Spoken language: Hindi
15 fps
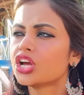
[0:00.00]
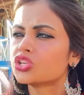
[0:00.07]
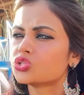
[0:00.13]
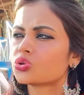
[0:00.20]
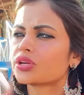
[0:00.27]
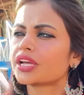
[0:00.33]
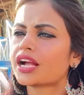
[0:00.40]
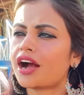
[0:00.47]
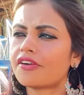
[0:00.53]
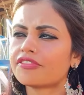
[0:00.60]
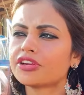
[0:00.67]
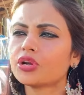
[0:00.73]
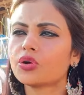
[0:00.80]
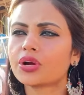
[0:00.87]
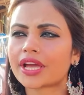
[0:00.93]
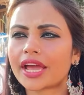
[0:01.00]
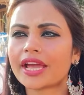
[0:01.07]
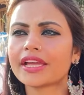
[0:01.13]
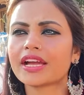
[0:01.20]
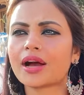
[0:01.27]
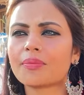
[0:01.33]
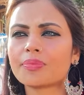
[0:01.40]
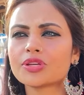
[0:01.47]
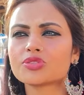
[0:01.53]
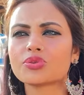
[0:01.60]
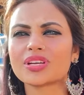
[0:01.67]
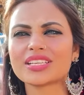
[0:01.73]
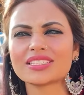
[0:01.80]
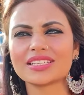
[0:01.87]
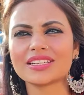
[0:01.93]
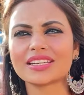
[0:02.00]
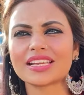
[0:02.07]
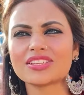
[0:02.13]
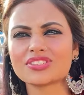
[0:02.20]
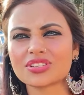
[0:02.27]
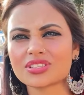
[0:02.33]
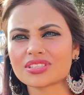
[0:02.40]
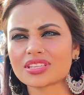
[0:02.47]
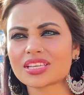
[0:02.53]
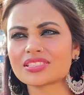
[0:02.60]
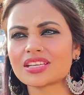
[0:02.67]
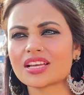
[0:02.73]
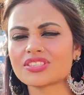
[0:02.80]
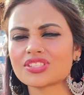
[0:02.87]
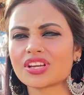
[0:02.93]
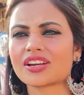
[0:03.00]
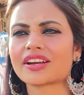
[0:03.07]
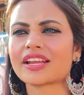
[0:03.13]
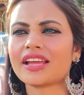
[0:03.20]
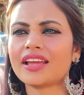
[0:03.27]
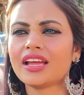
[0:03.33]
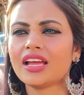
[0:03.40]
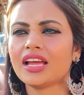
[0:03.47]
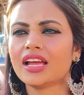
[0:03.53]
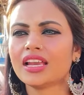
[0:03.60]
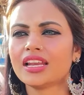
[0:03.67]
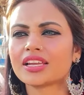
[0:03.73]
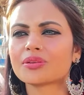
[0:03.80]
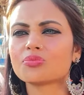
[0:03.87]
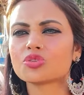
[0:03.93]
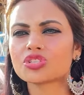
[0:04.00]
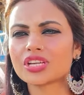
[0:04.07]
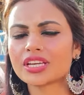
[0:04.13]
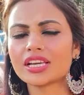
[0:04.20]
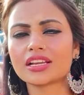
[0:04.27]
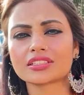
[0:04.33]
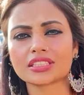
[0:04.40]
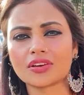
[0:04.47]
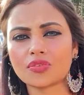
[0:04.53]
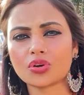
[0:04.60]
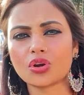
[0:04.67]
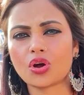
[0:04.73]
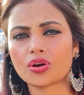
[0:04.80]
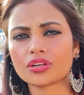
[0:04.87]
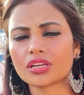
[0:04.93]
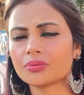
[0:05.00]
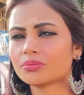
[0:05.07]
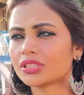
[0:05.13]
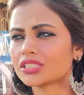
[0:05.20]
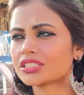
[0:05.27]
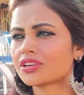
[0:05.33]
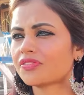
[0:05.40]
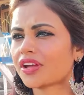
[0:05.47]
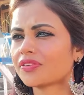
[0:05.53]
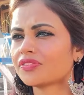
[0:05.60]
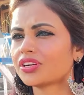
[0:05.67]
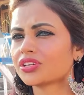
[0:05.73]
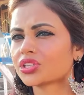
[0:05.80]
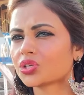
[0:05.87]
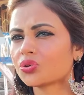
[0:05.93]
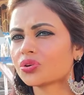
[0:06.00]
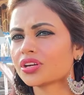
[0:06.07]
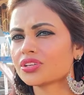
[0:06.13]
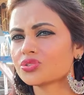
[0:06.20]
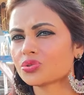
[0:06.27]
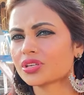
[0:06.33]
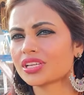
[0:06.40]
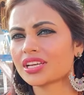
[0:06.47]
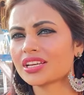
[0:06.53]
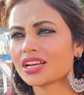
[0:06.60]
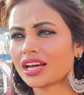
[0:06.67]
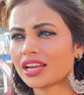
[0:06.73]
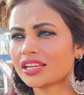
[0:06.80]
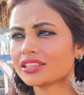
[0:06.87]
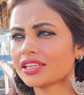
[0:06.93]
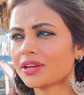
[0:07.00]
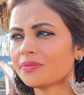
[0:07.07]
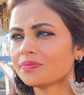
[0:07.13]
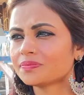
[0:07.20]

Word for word: जो कि काफ़ी लोग हैं यहाँ पे जो इस इंटेंशन के साथ चल रहे हैं लेकिन मुझे नहीं लगता वो लॉन्ग टर्म तक सर्वाइव करते होंगे जो कि ये गलत है